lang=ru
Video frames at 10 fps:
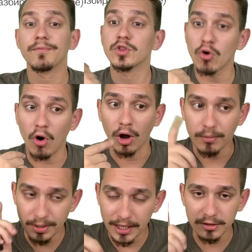
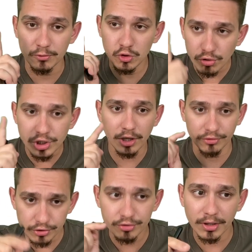но при этом «Чучело»
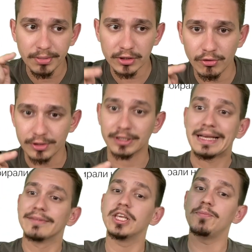тоже сюда подходит.
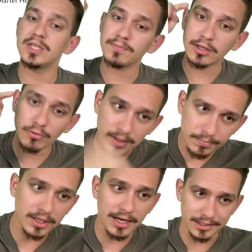Да и «Письма добрым
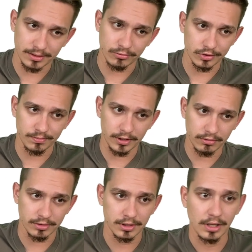прекрасным» подкастам тоже
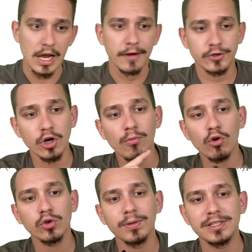подходит. В чем
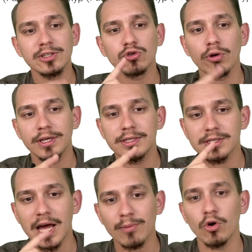могут быть истоки
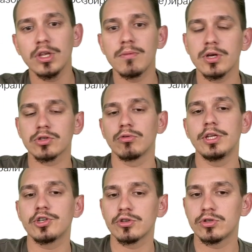дисгармонии между
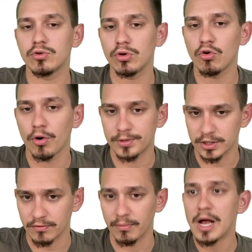личностью и
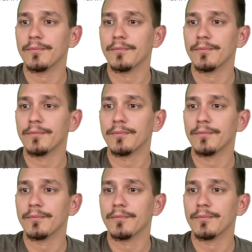обществом?